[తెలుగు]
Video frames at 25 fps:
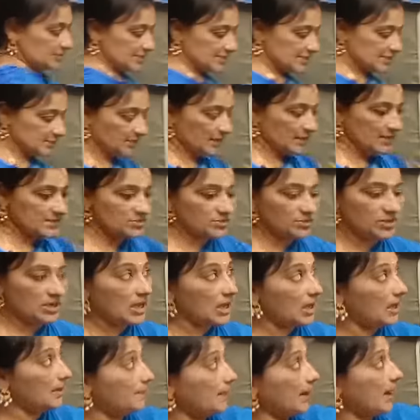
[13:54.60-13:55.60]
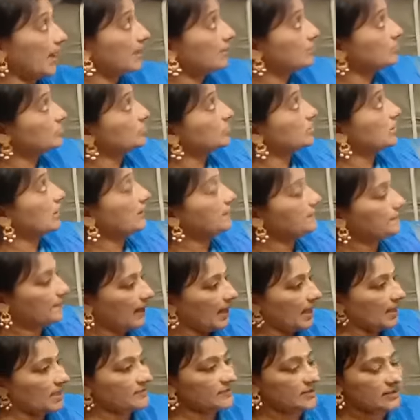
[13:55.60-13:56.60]
సిక్స్ పీస్ ఆ ప్యాక్ ఉంటే ఆ
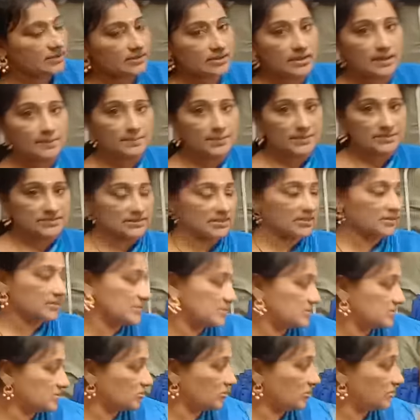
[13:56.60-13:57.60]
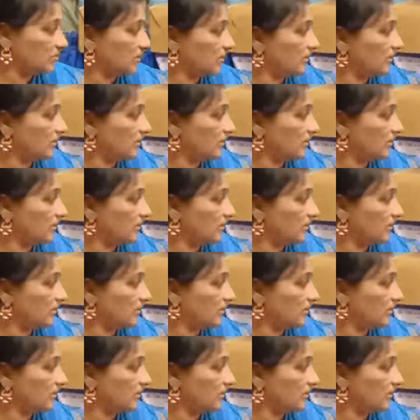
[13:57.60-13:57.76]
ప్యాక్ వరకు కంపల్సరీ తీసుకోవాలి